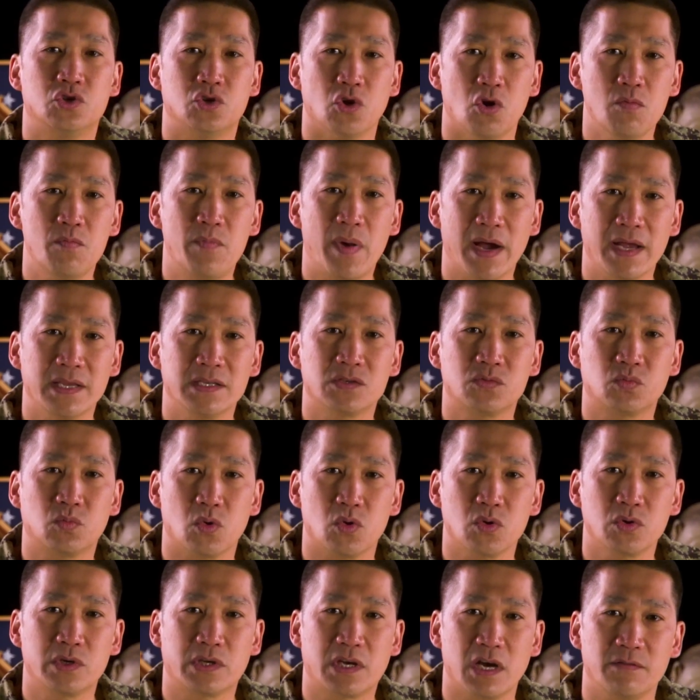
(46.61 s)
Joe Biden's
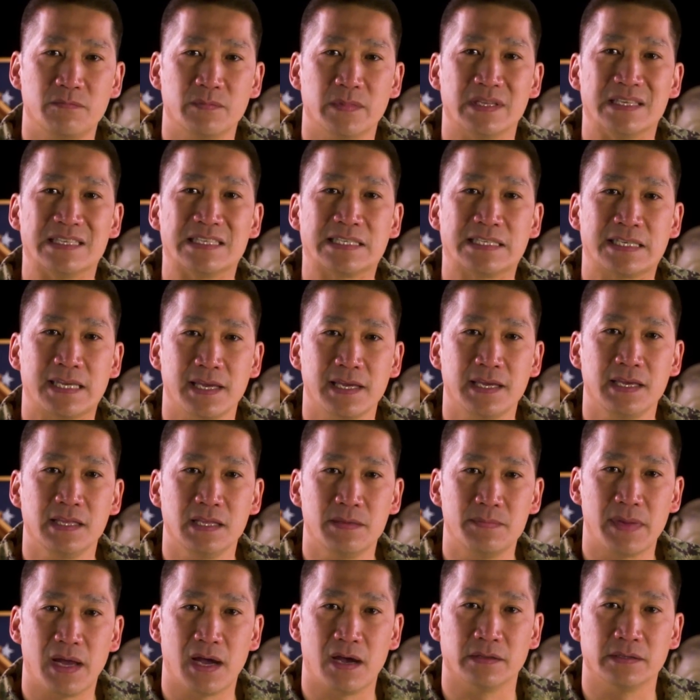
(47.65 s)
woke government is kicking
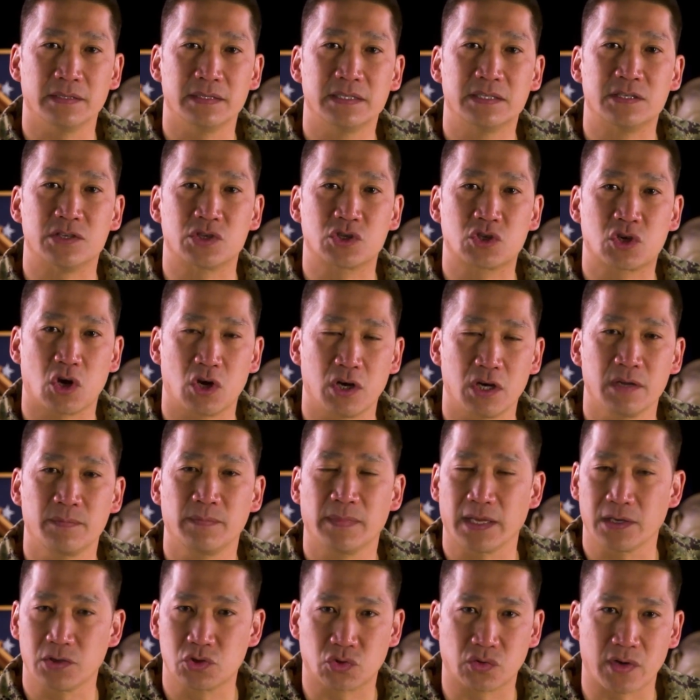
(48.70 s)
them out, discarding
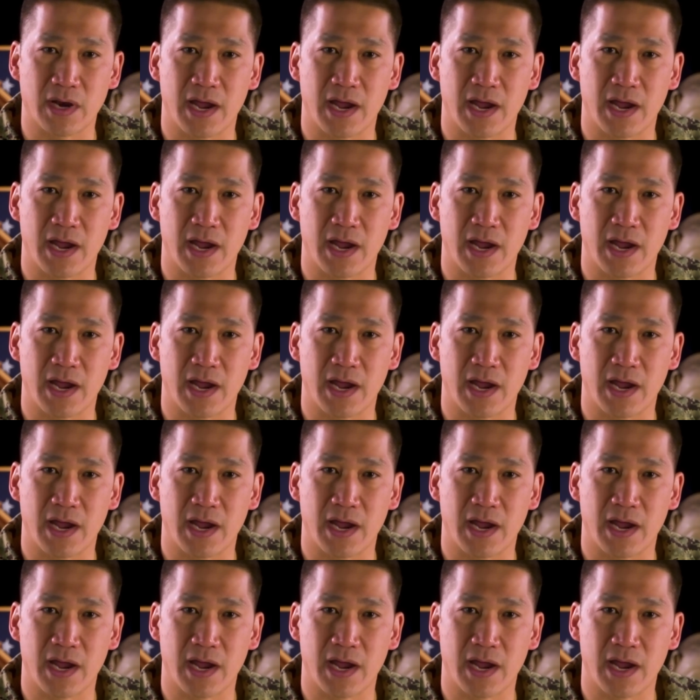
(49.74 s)
them like